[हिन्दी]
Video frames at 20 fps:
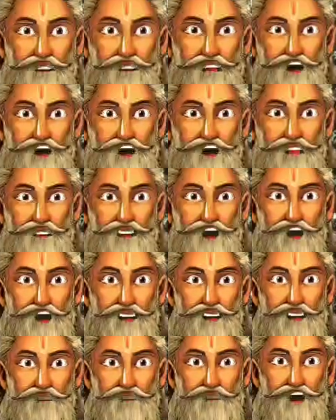भी
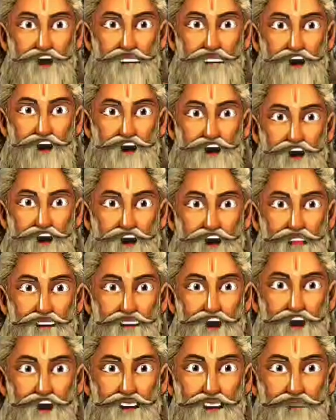जूठा न करें ना ही
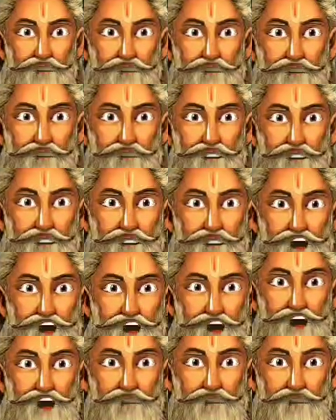उस पर जूठी
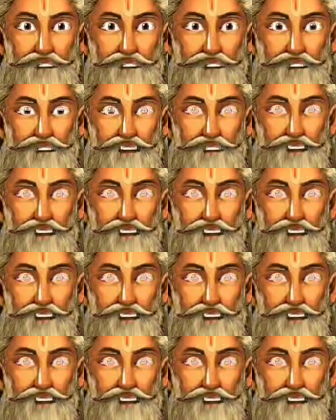सामग्री